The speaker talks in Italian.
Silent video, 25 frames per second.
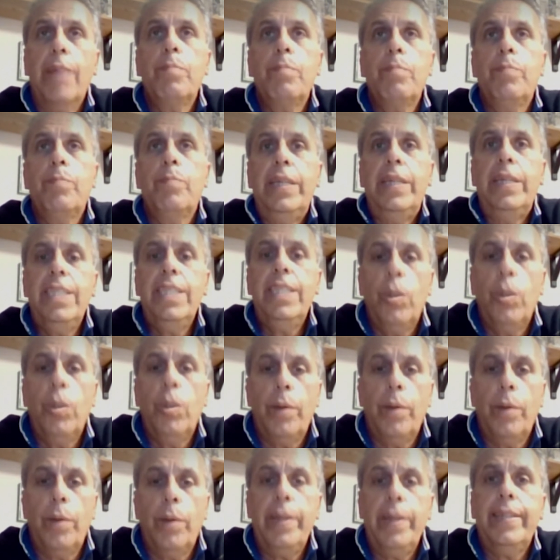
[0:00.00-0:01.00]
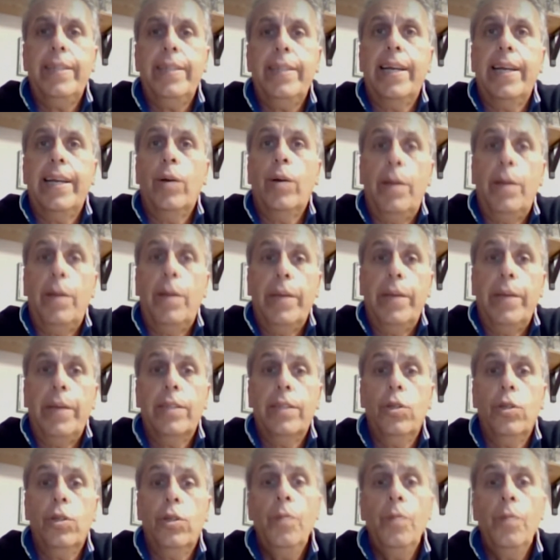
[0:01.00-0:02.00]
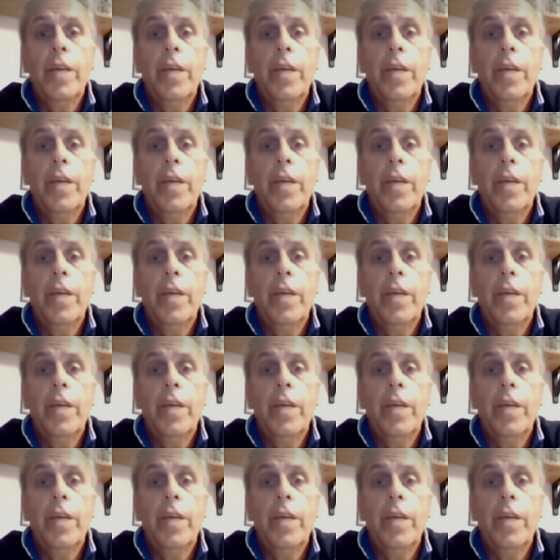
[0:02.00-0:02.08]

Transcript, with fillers: pedisticamente il regolamento,